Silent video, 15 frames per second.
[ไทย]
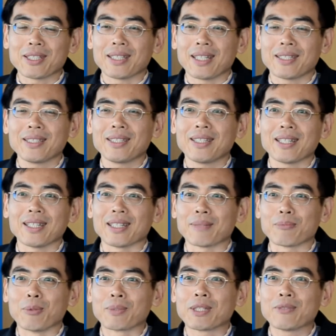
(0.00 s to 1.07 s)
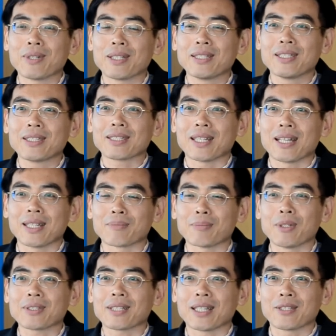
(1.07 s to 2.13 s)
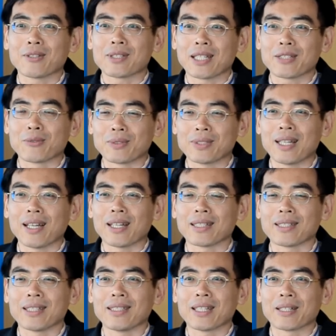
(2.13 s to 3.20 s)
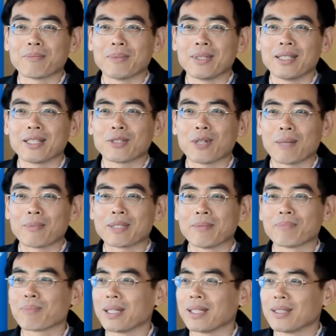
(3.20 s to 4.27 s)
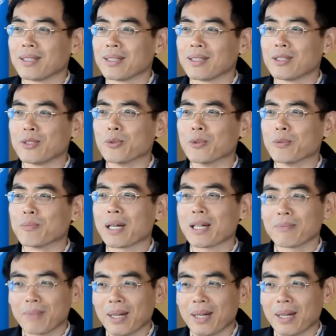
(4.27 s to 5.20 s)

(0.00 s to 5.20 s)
เพราะฉะนั้นเนี่ย ผมคิดว่าเรื่องการป้องกันโดยใช้ถุงยางเนี่ยยังมีความจำเป็นอยู่